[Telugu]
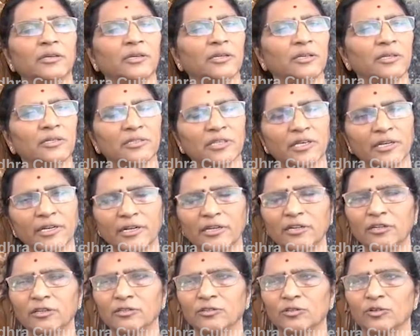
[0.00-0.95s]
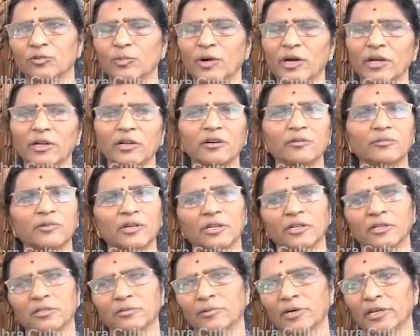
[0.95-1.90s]
ఈ జరిగిన దుర్మార్గం
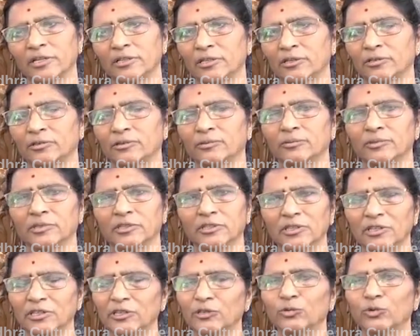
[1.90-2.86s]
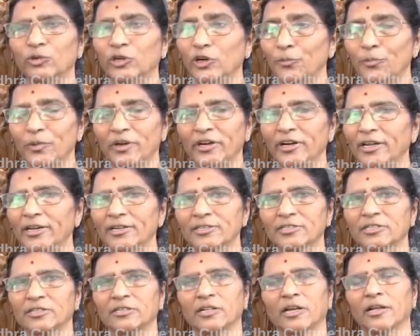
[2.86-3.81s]
అనేది మాత్రం ఎందుకంటే గుండె
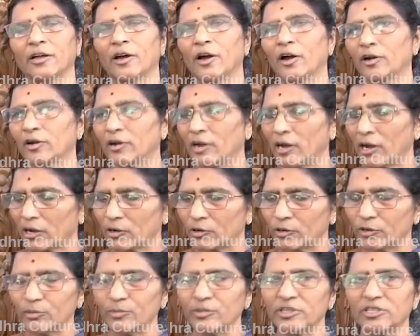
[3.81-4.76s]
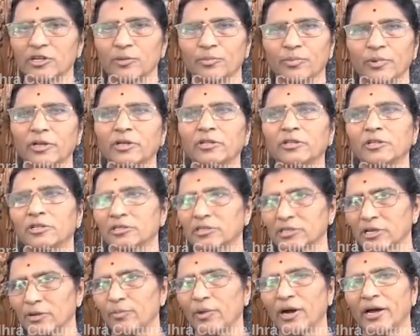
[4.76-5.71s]
పిండేస్తుంది ఆ కుటుంబ సభ్యులకి
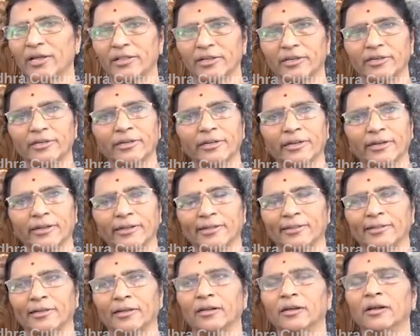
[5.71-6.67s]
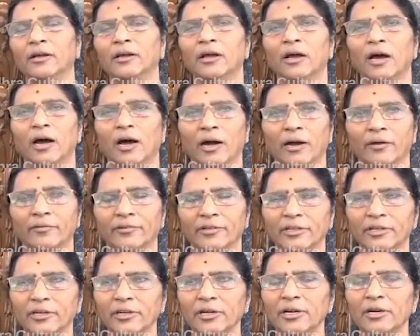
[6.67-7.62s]
తెలుసు ఆ బాధ ఏంటనేది ఆ
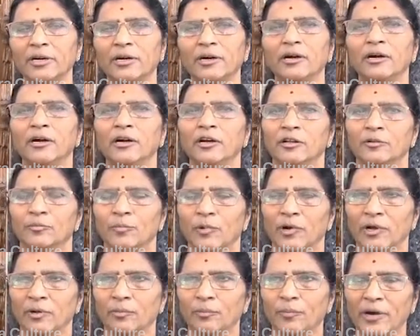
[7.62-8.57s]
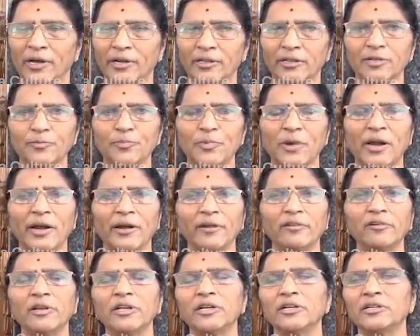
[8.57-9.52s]
విధంగా భర్త
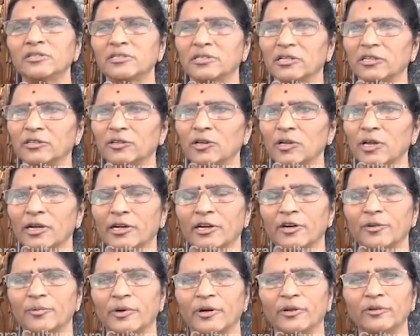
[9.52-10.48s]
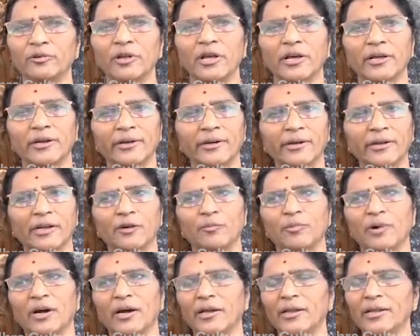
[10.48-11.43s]
ప్రాణం లేని స్థితిలో అక్కడ పడున్నారంటే ఆ
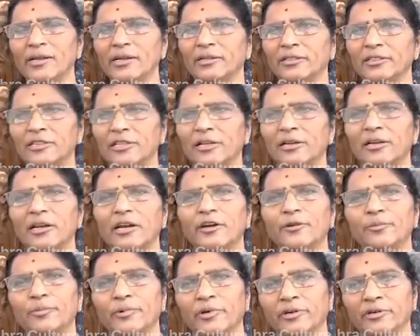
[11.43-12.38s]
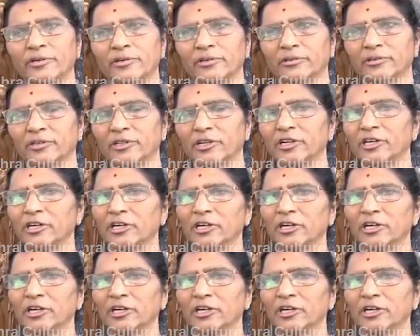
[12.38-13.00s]
భార్య ఎంత అల్లాడిపోయి ఉంటుంది